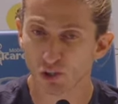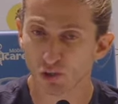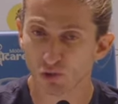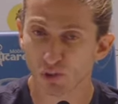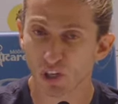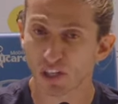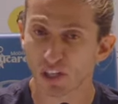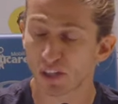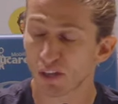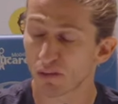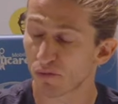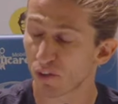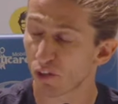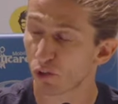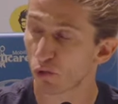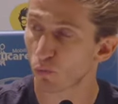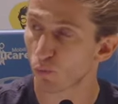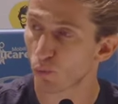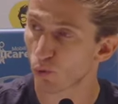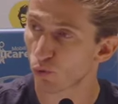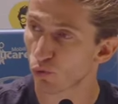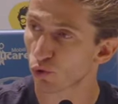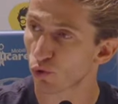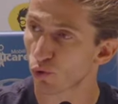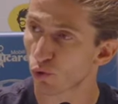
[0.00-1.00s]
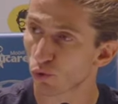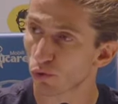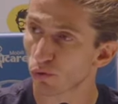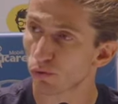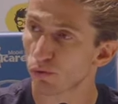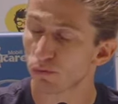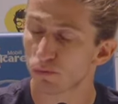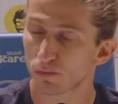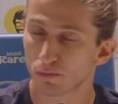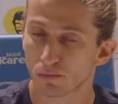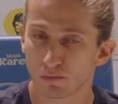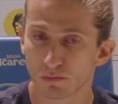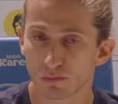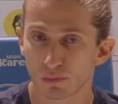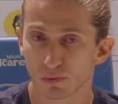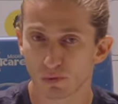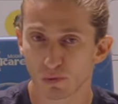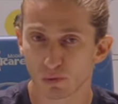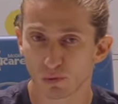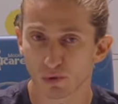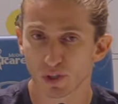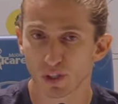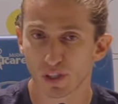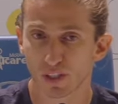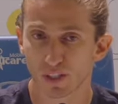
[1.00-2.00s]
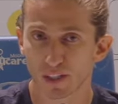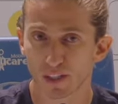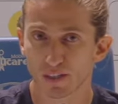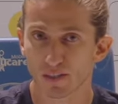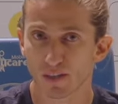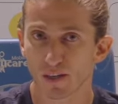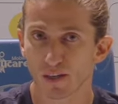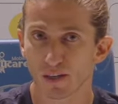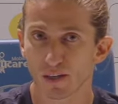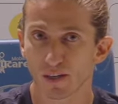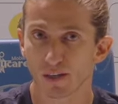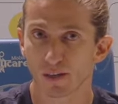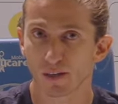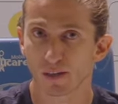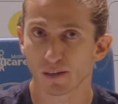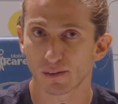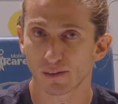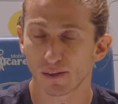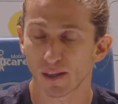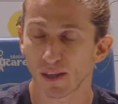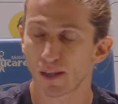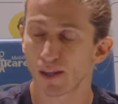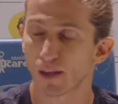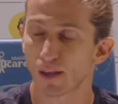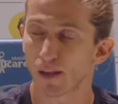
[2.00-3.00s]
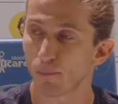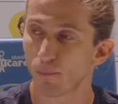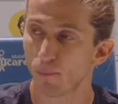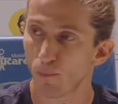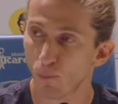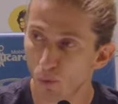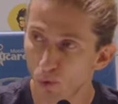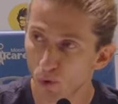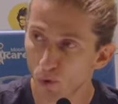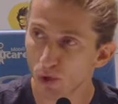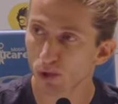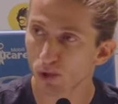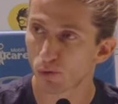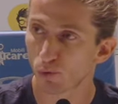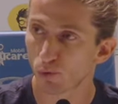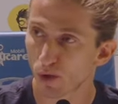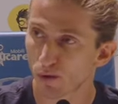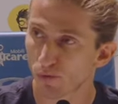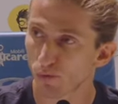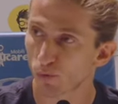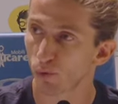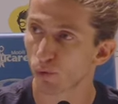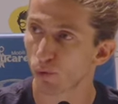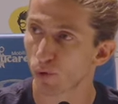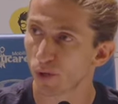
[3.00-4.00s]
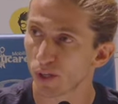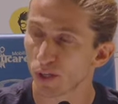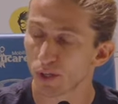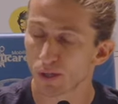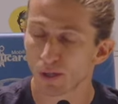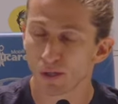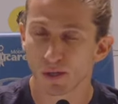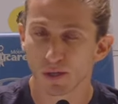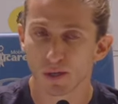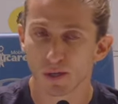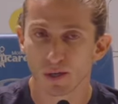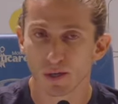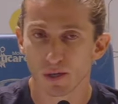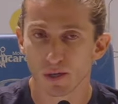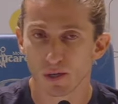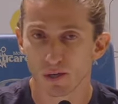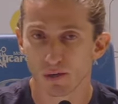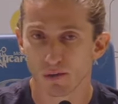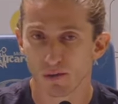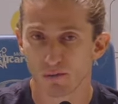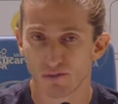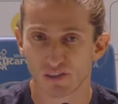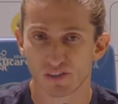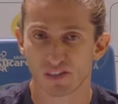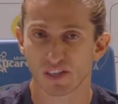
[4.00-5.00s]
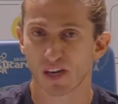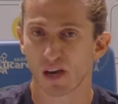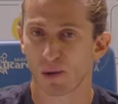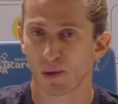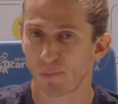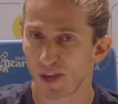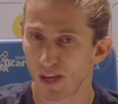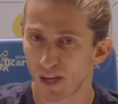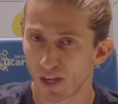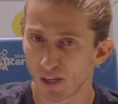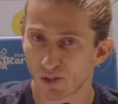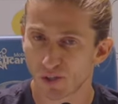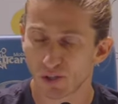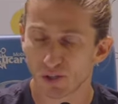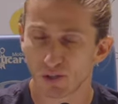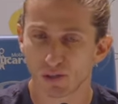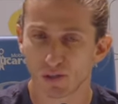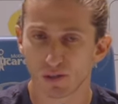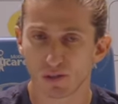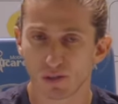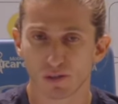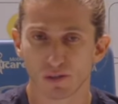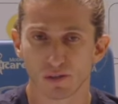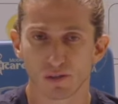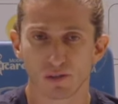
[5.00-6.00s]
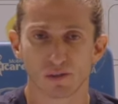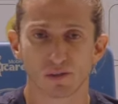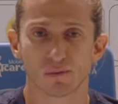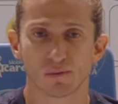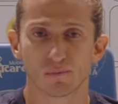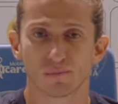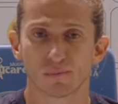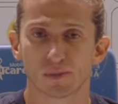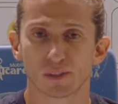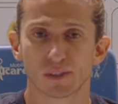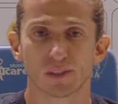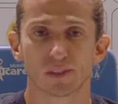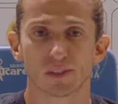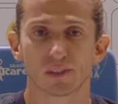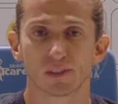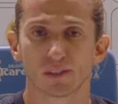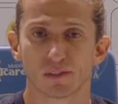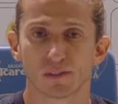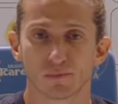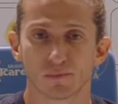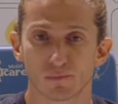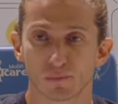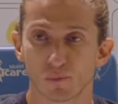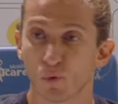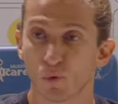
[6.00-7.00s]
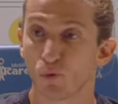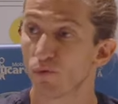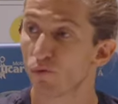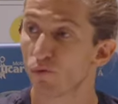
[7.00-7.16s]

acredito que ele tenha feito um bom jogo, com certeza tem muito a evoluir fisicamente, é,